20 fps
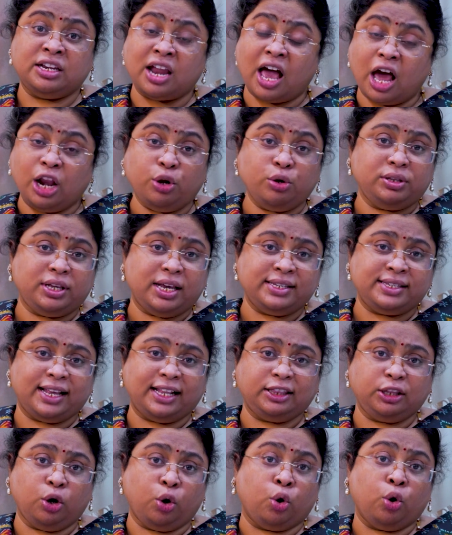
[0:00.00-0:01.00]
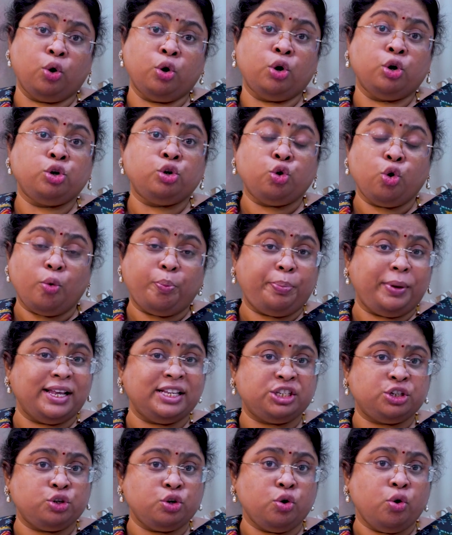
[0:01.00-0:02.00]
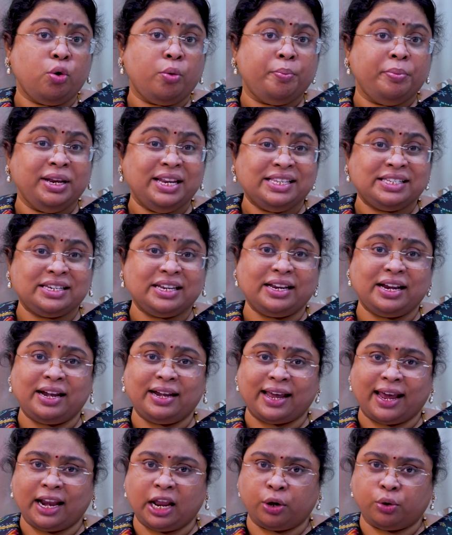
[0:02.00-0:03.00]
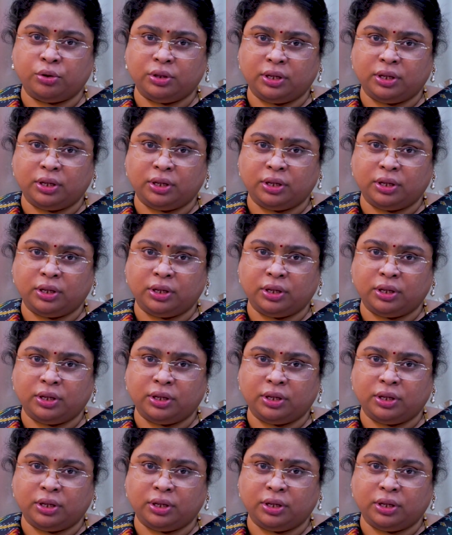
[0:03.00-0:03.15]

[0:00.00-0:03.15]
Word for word: నాలుగు దేశాలతో టూ ప్లస్ టూ మినిస్టీరియల్ డైలాగ్